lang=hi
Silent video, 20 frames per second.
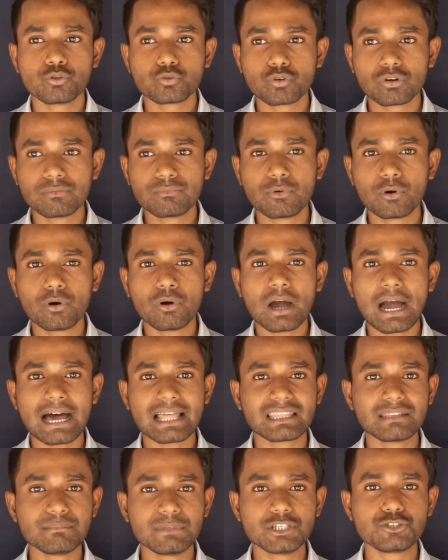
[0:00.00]
तो वो
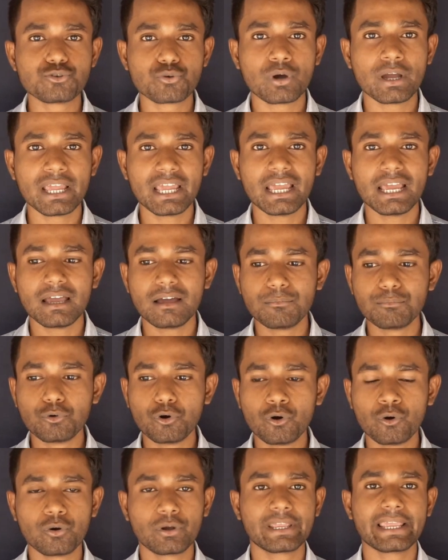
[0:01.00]
आदमी जो है
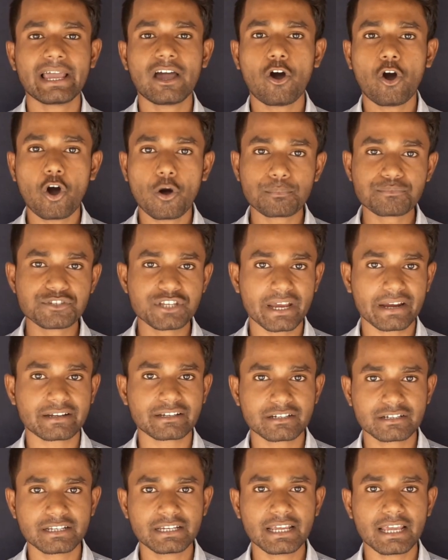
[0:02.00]
वो हो गया
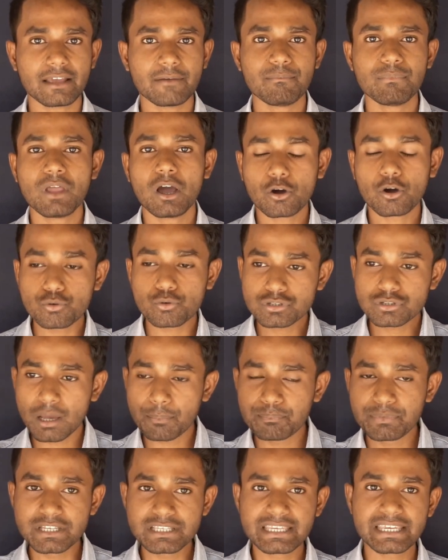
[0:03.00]
ऑब्जेक्ट ठीक है और
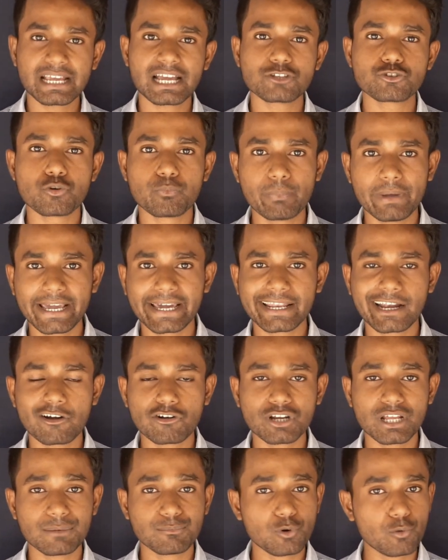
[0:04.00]
उसका पीछे का जो
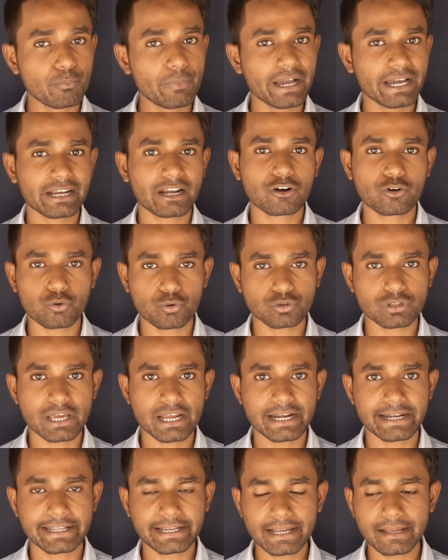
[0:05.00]
बैकग्राउंड है वो बैकग्राउंड
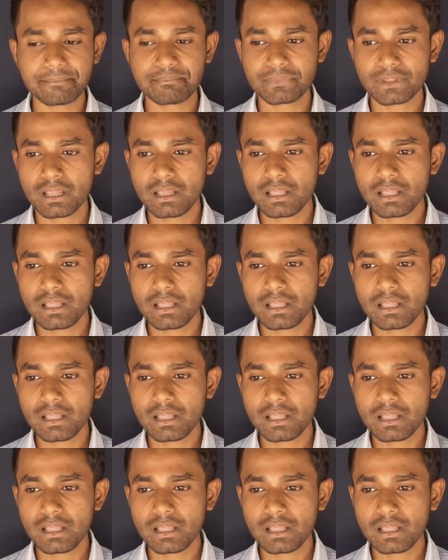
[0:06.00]
होता है ठीक है